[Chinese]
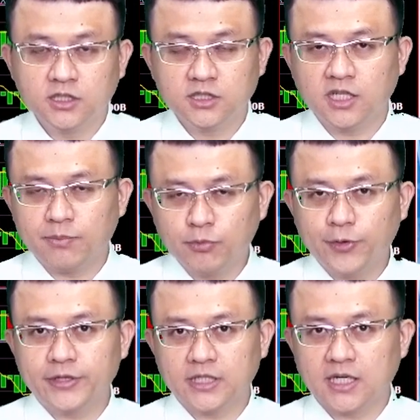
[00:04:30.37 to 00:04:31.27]
实你的部
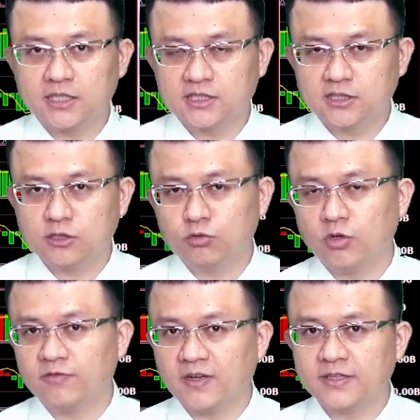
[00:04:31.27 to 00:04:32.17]
位才可以适度的
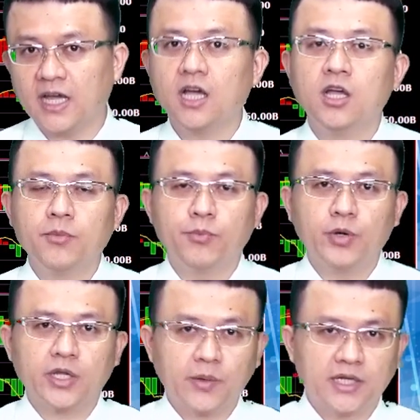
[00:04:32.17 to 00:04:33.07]
放大。不然
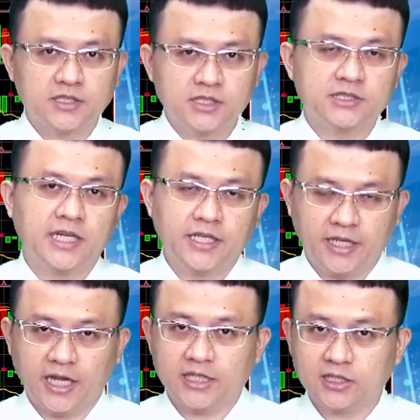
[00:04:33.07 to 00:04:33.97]
的话，现在你
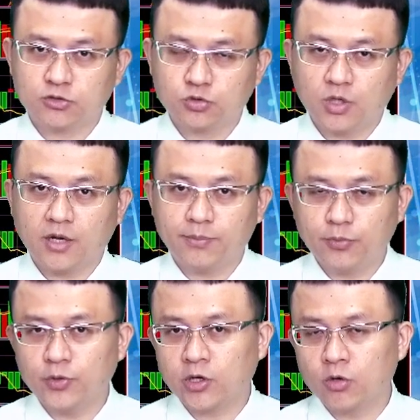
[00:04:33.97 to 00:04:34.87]
还是要做好部
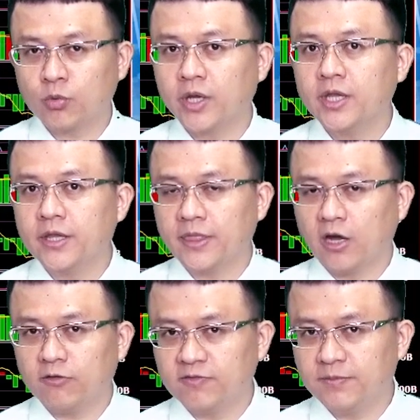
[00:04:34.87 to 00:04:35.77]
位控管，然后
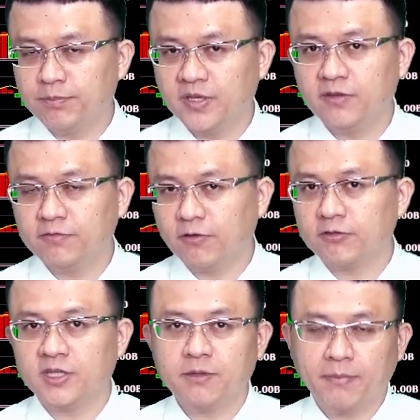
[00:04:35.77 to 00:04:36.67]
分批逢
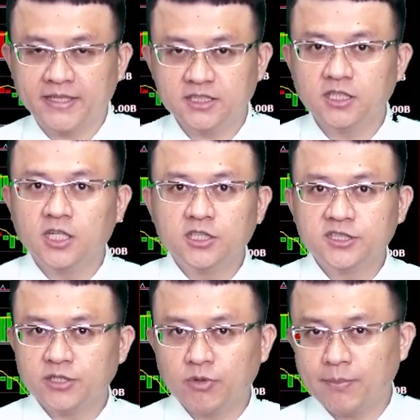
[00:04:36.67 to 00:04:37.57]
低买进，
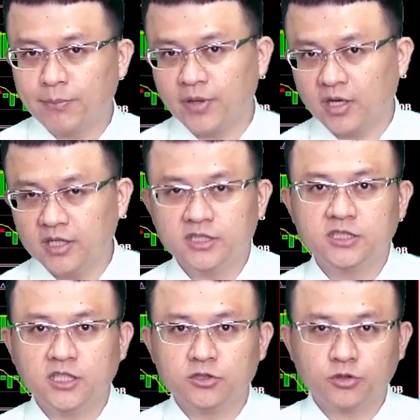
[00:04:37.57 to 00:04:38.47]
千万不要一次
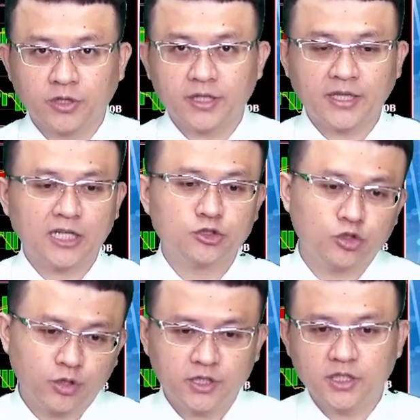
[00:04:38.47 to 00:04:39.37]
呢就跟他修
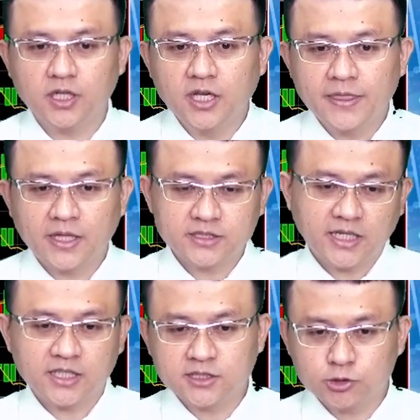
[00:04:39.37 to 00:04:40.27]
恨了。那这两个
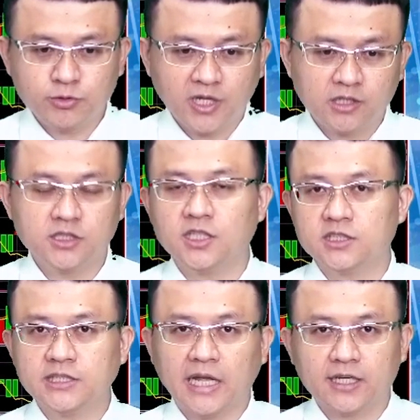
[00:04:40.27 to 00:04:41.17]
这种条件呢是
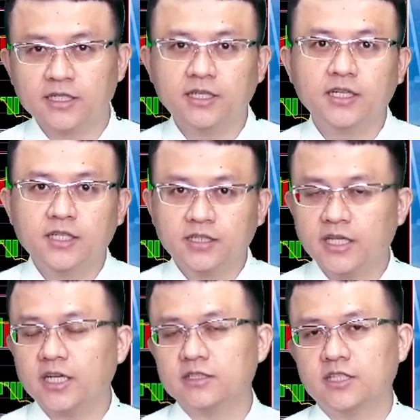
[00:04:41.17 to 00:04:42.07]
哪个呢？第一
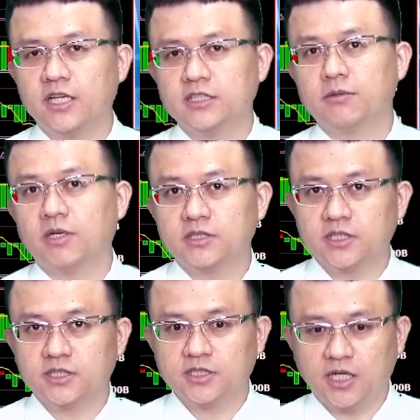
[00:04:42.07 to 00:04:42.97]
个，第一个是什么？就
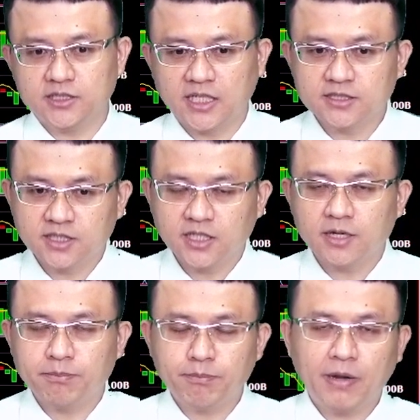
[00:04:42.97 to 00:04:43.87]
呃产生一个
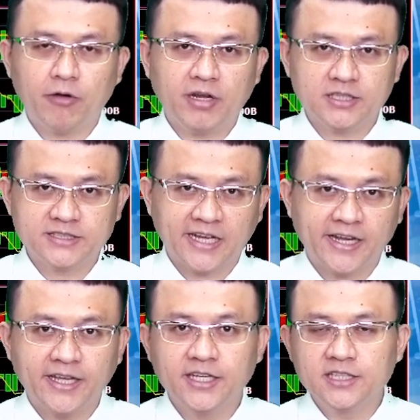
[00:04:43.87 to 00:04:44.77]
爆量长
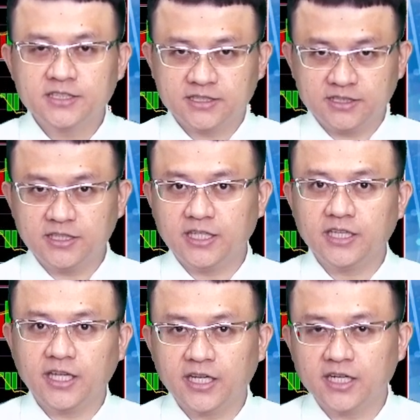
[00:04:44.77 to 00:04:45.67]
黑实体
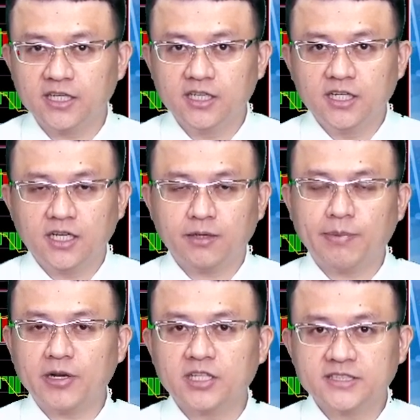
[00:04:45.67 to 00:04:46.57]
的一个呃爆
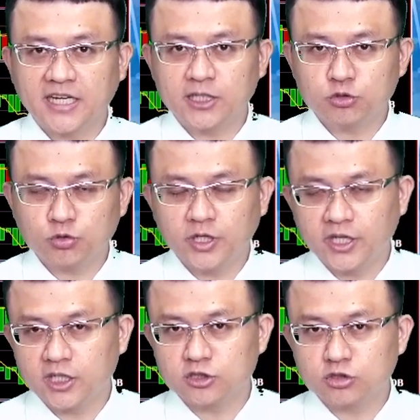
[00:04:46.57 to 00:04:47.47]
量长黑做了一
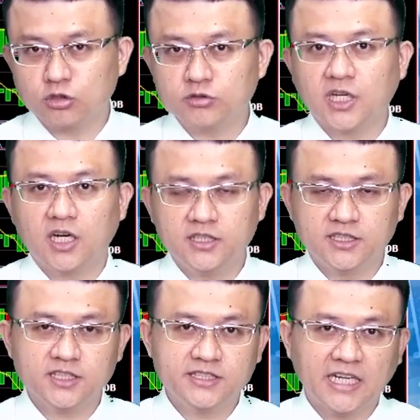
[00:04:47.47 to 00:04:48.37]
个收脚，而且这
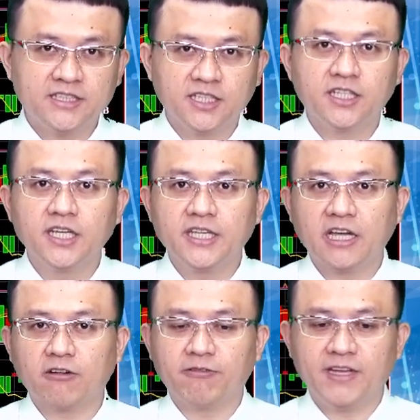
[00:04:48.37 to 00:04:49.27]
下影线要
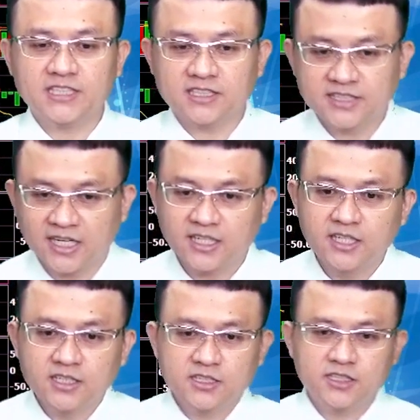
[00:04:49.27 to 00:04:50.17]
非常长，
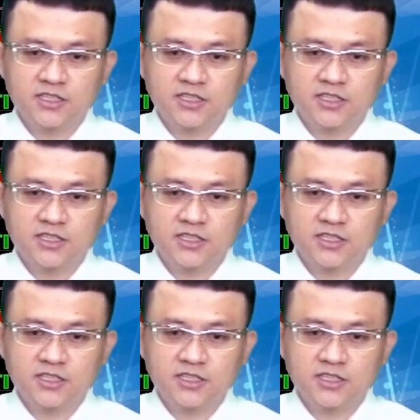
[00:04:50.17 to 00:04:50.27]
是